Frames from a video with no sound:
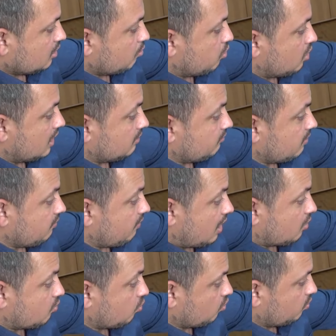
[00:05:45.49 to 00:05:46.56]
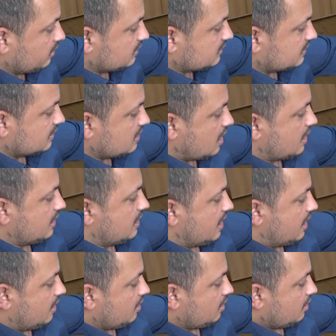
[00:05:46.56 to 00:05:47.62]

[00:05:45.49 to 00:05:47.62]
bülent ve vakur bir seda ile